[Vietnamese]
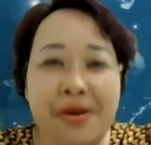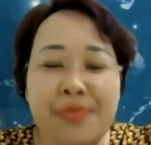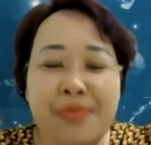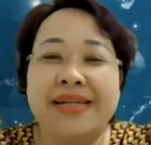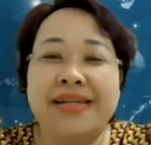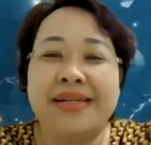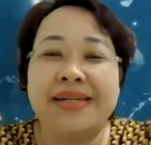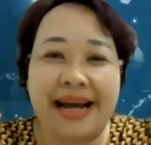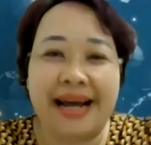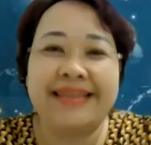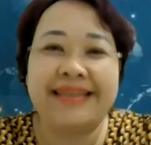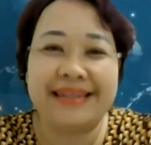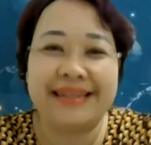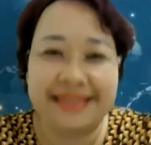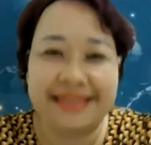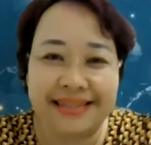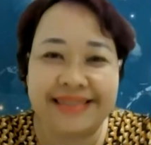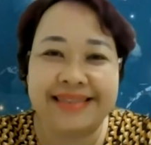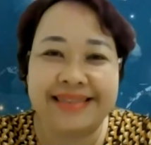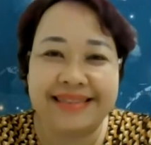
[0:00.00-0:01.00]
đang sống những ngày
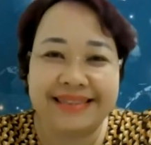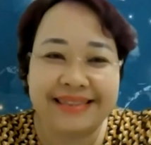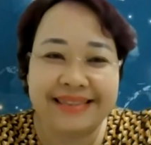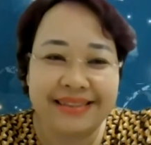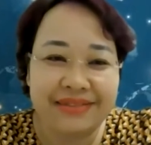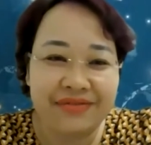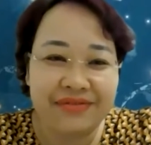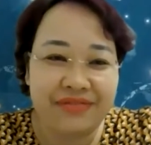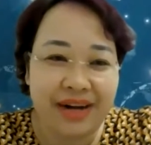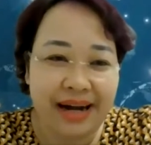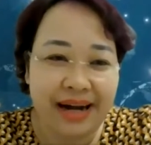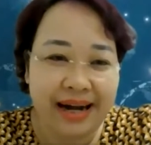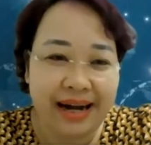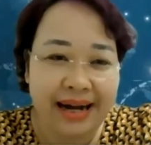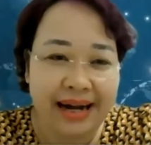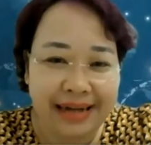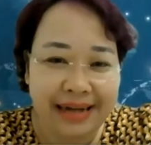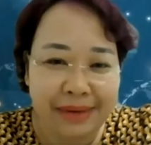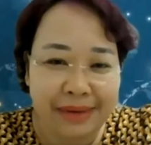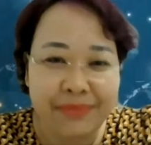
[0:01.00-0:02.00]
tích cực
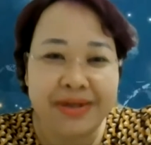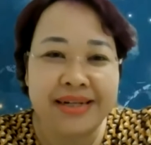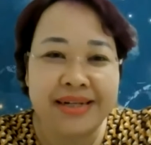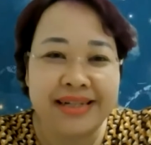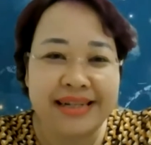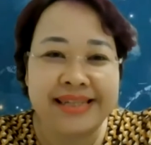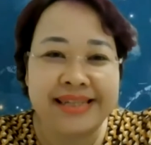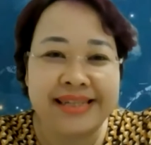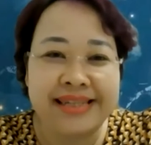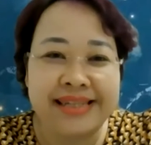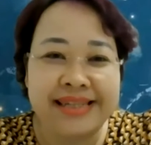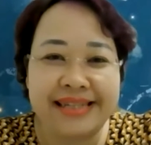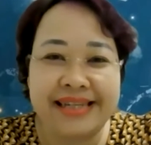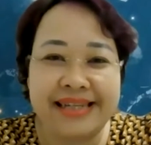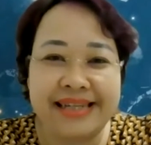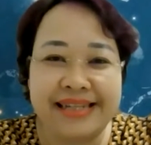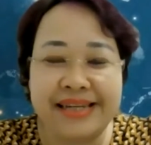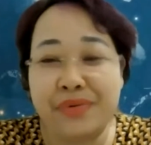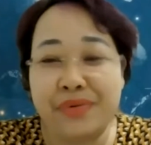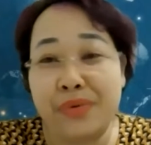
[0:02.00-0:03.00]
và cảm ơn cái sự
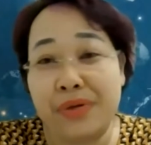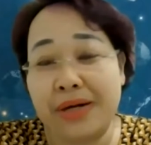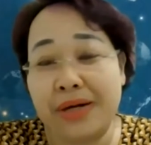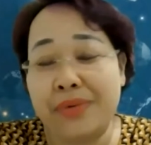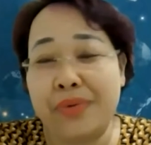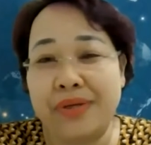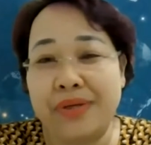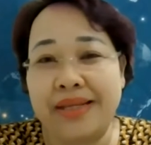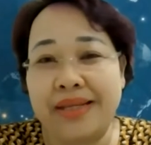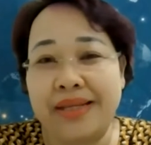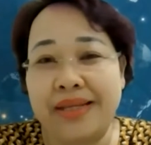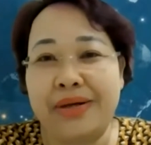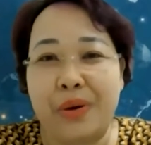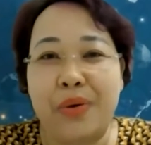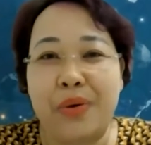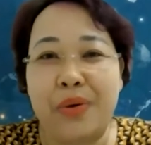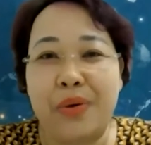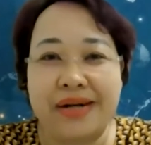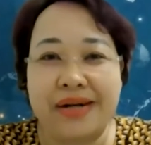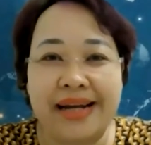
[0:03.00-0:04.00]
hiện diện của các quý thầy
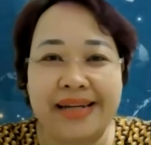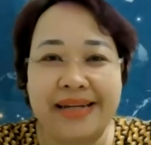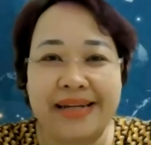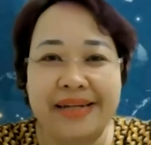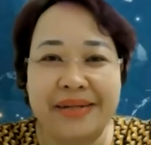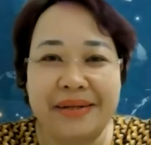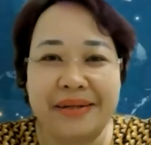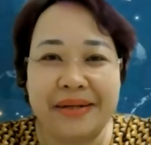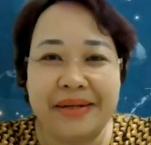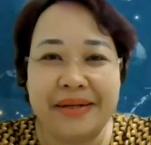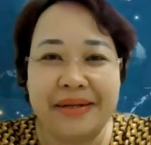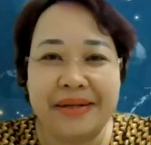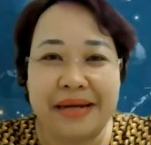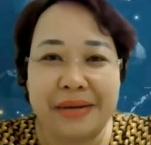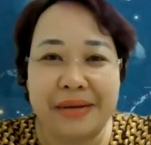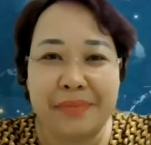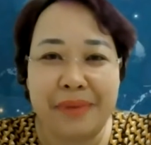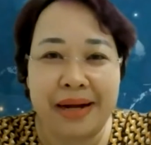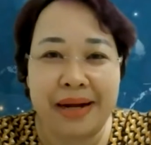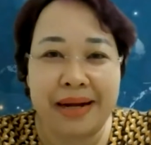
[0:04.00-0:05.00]
cô ở đây
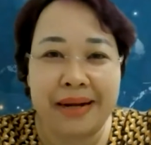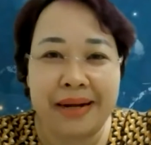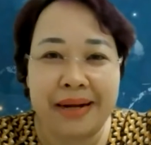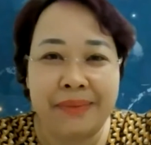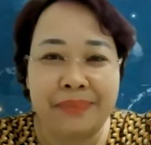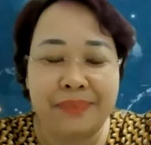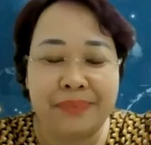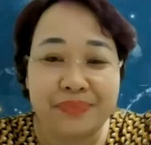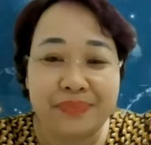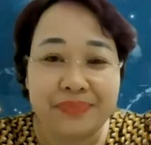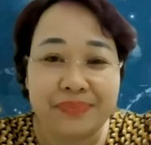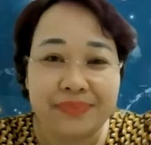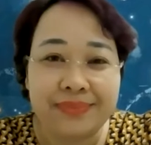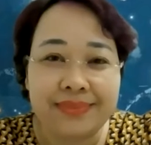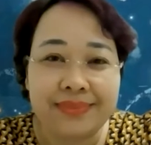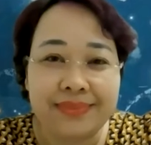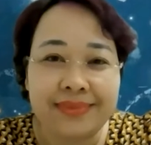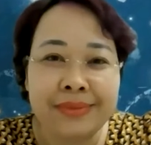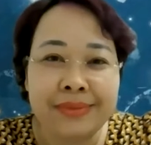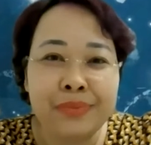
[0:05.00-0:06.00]
để mà
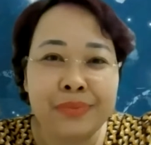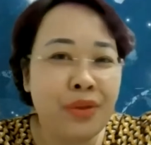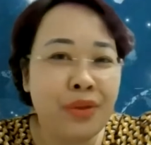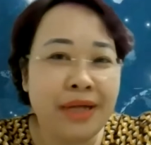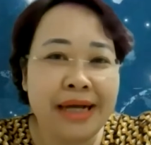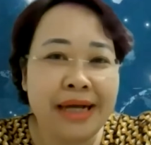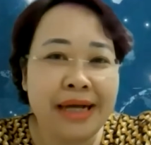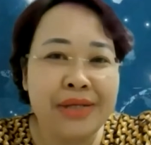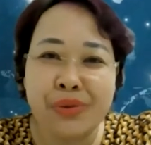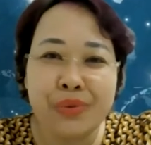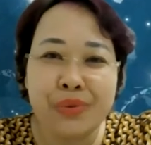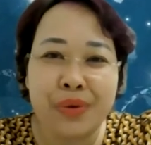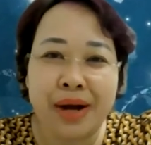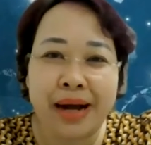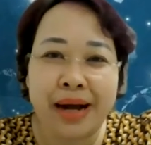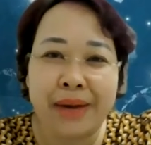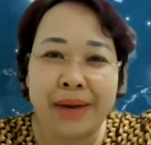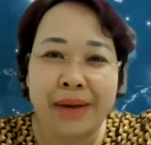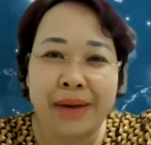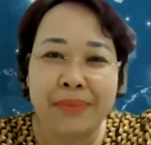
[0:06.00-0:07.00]
mỗi ngày trôi
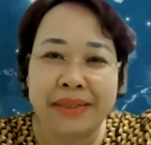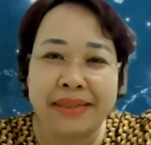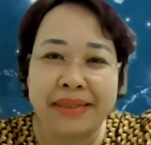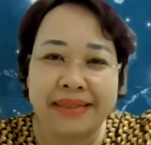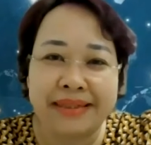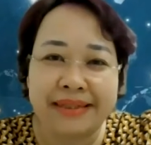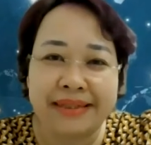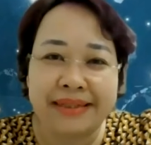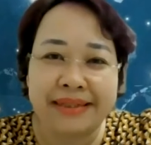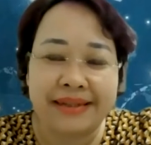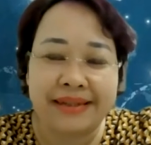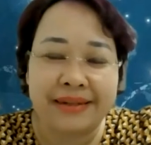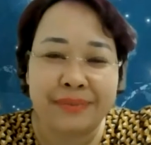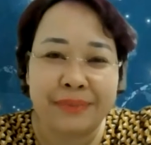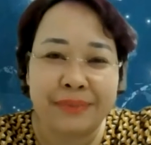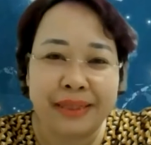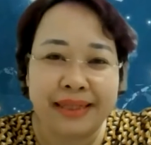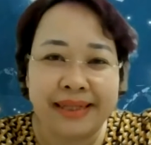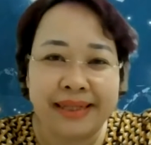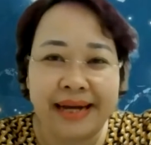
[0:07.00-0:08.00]
qua bình à,
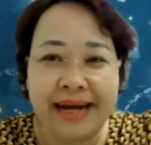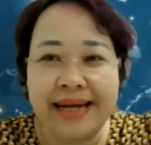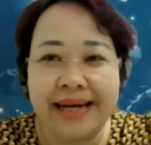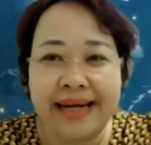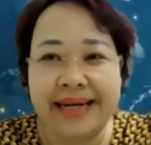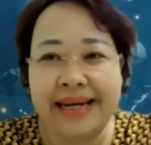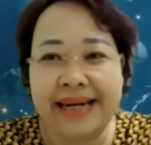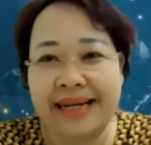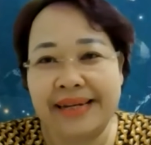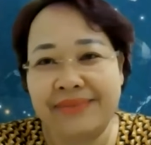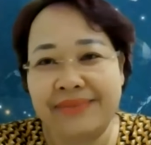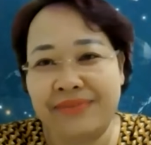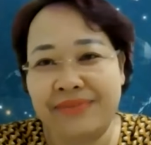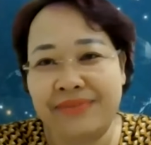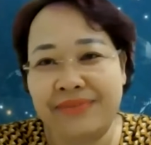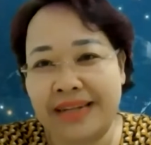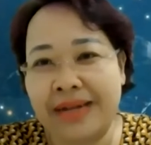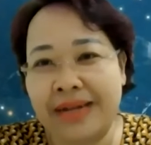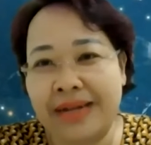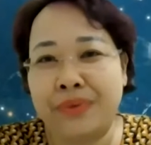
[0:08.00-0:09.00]
bình hay là
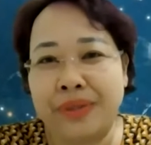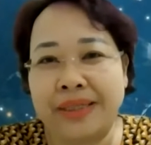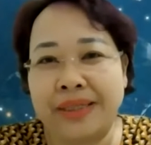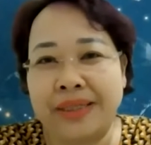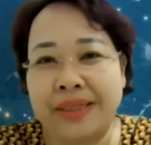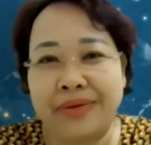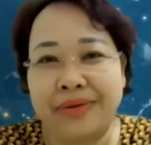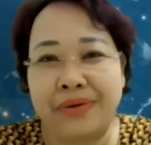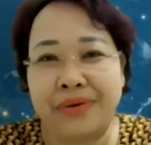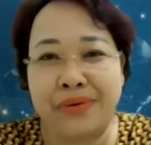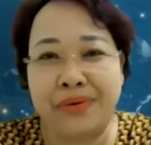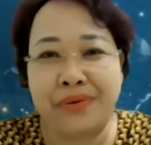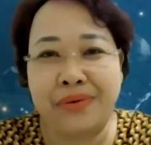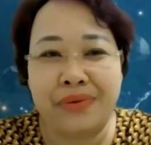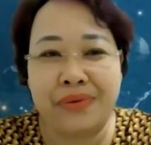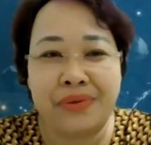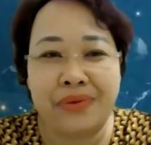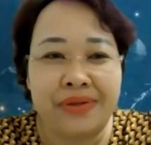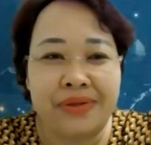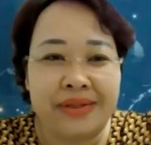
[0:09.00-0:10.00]
với các quý thầy
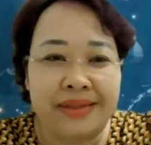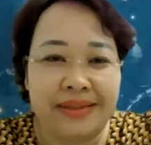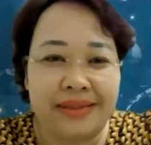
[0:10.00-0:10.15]
cô